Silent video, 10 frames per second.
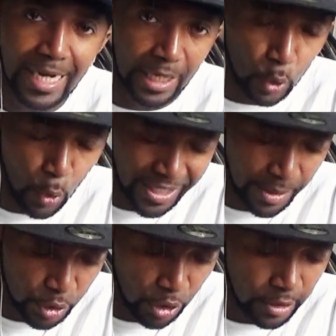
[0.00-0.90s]
La
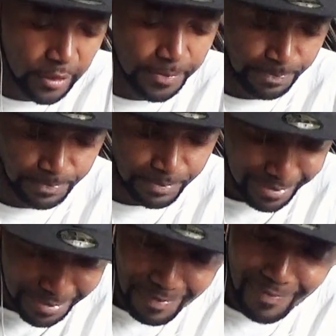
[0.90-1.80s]
troisième chose,
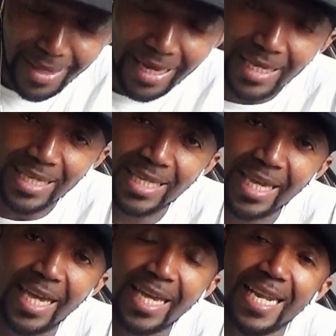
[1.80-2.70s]

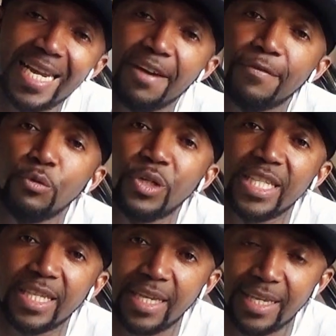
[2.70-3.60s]
c'est la
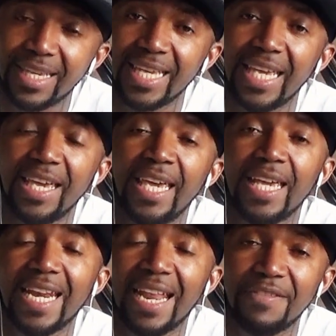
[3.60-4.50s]
fluidité
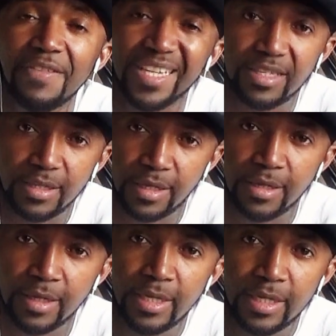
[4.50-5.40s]
et la
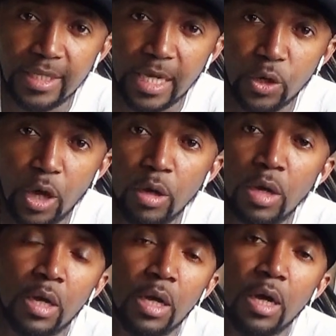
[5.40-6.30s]
vivacité,
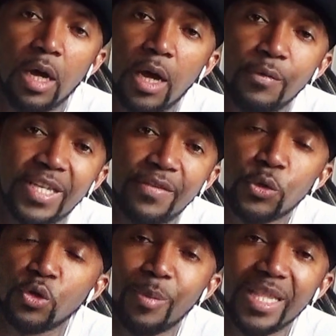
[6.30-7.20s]
d'accord euh, Vous avez
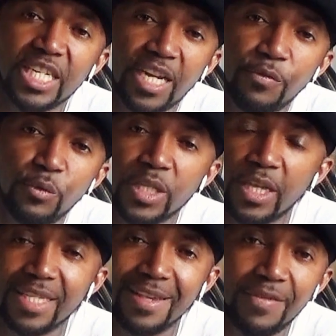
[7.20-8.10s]
sûrement déjà vu
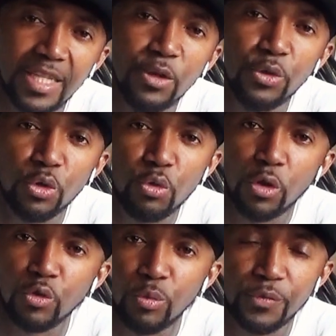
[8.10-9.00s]
ces, ces vidéos de
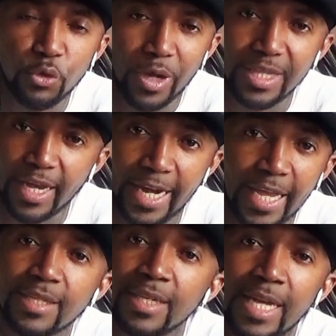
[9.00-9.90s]
ground moves sur
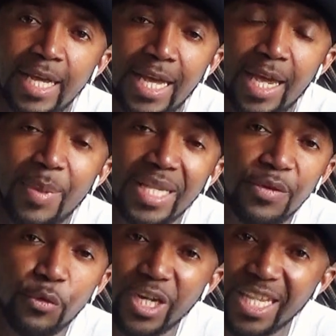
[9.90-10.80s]
Internet eh bien,
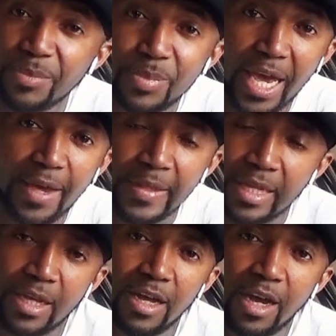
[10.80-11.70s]
si vous regardez bien,
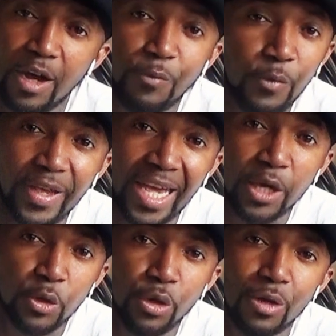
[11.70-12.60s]
euh, vous
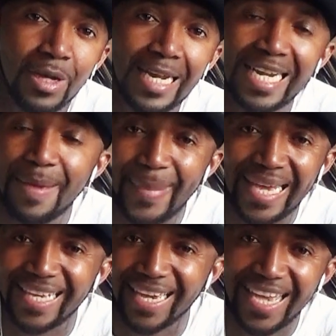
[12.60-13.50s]
verrez que les
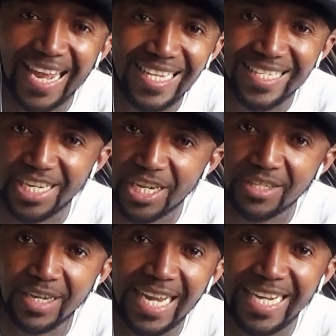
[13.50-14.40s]
mecs qui réalisent ces
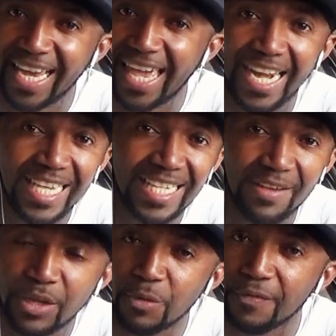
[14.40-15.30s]
gestes-là, ils les réalisent
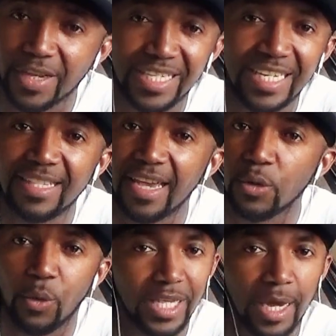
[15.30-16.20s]
avec une facilité
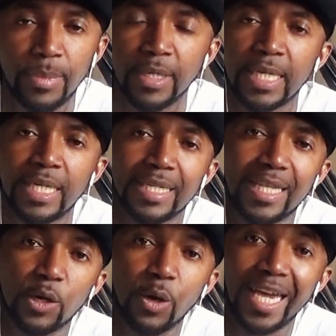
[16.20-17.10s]
incroyable.
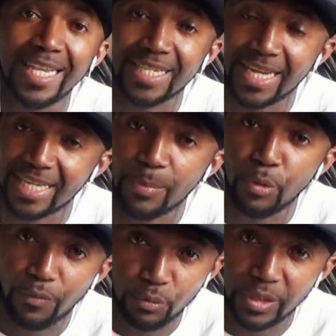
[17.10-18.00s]
D'accord Et ça, ça
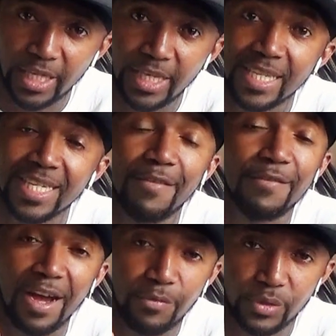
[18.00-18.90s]
peut vous aider, ça
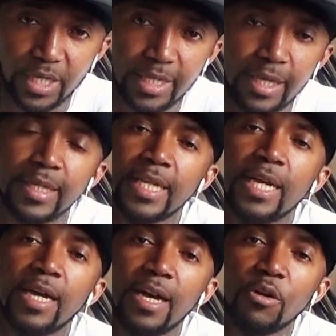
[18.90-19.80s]
va vous aider,
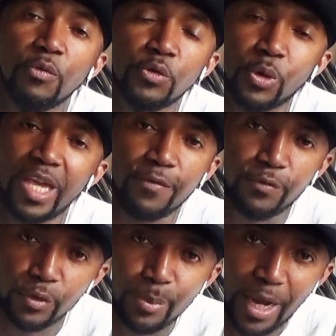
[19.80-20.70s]
euh, que vous soyez
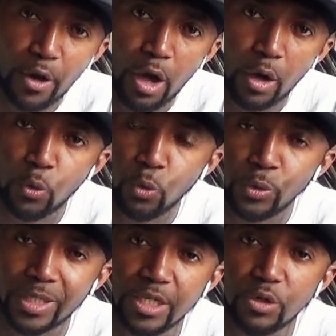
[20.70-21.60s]
footballeur
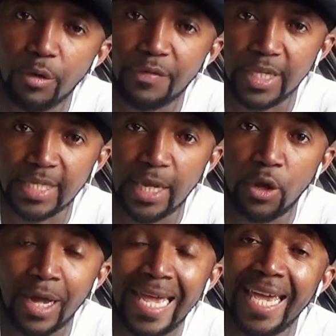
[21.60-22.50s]
ou sinon
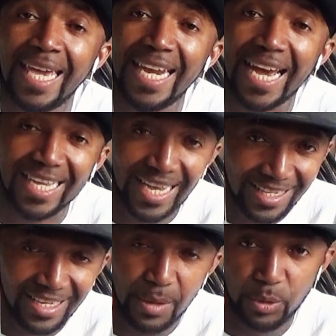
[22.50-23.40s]
freestyler. Et la
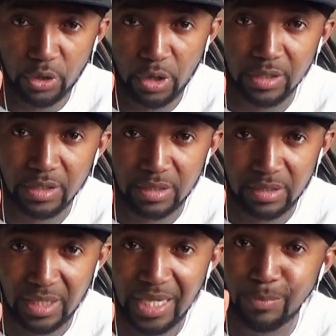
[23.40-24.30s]
quatrième chose,
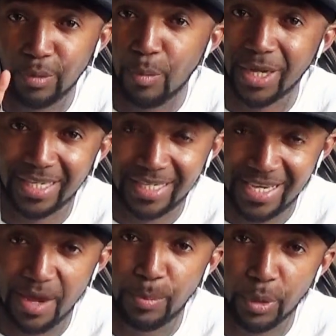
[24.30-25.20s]
et pour moi, c'est ce
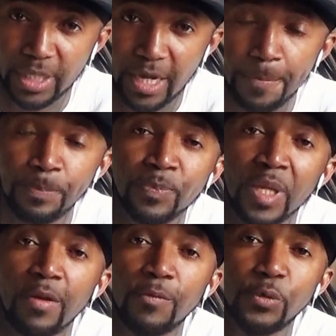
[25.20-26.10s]
qui est important,
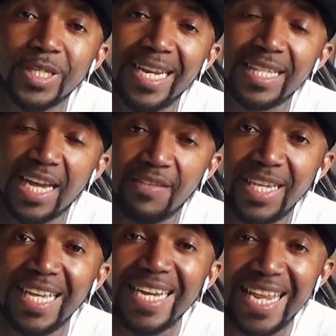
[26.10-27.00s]
vous allez
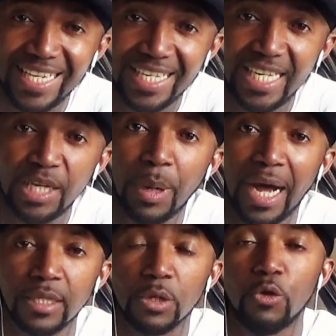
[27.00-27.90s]
travailler l'équilibre
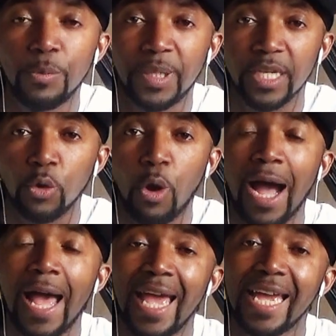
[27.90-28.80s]
entre le pied
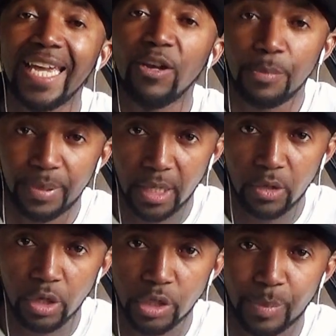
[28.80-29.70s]
droit et le pied
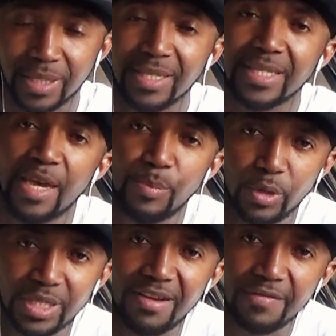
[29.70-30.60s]
gauche. Parce que ce qui est
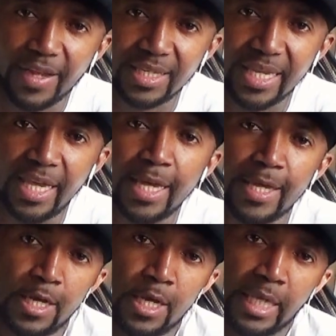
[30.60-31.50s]
important, en fait,
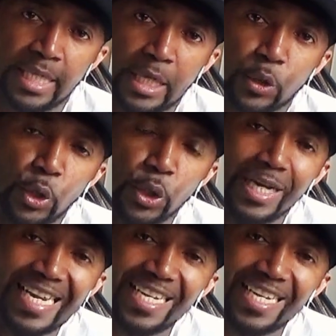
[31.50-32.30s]
c'est que